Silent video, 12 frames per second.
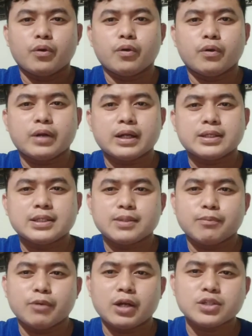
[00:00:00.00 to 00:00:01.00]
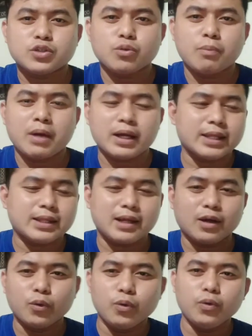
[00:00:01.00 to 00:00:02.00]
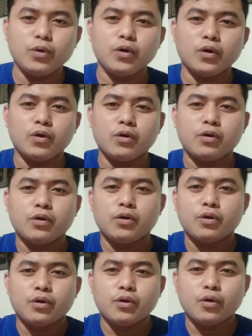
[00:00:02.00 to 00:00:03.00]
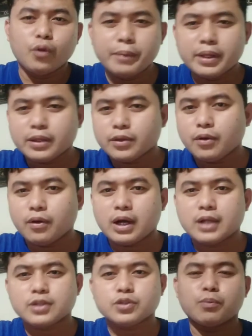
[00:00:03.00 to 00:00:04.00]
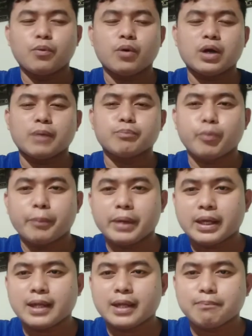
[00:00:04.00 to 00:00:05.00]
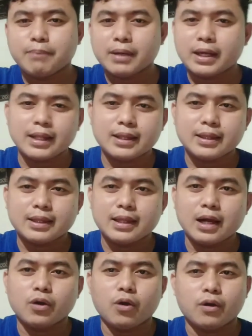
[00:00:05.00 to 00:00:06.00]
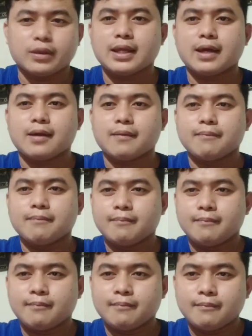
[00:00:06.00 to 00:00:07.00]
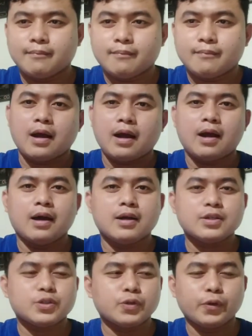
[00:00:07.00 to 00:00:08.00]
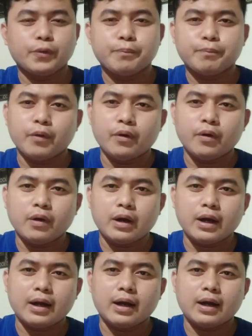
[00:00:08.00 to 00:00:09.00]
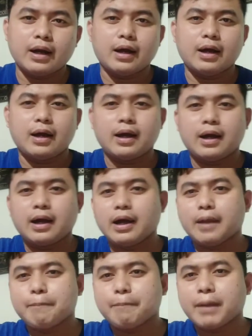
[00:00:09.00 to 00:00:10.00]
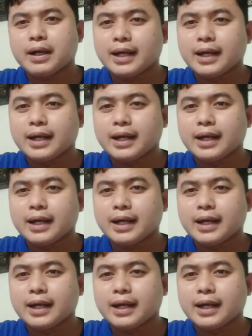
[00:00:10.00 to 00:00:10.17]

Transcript: o nagsisimulang sumakit ang ulo, huminto at subukang pumikit-pikit ng konti. Ang sunod po ay